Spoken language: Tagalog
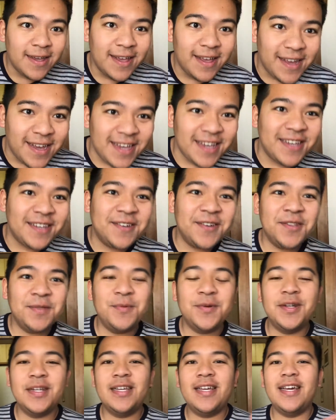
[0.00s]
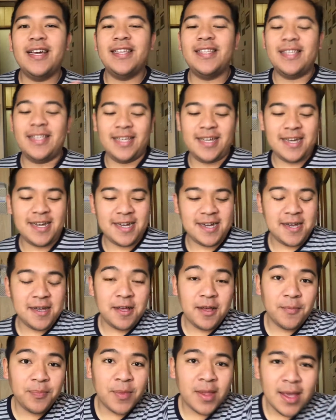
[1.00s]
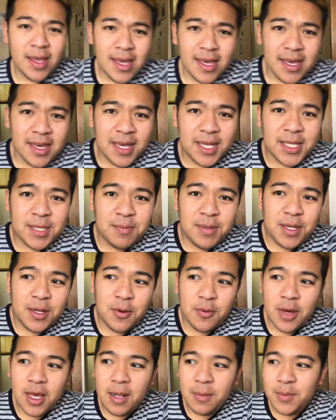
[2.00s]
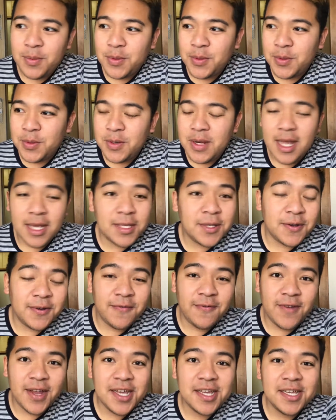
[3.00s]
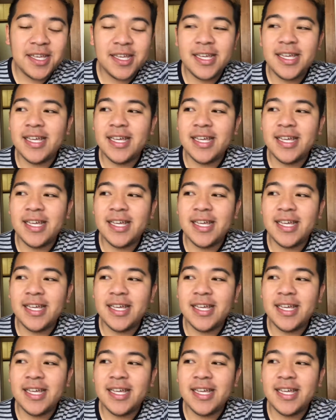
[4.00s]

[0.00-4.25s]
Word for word: Hey, good morning guys. Uh, it's been a while po nung last kong vlog.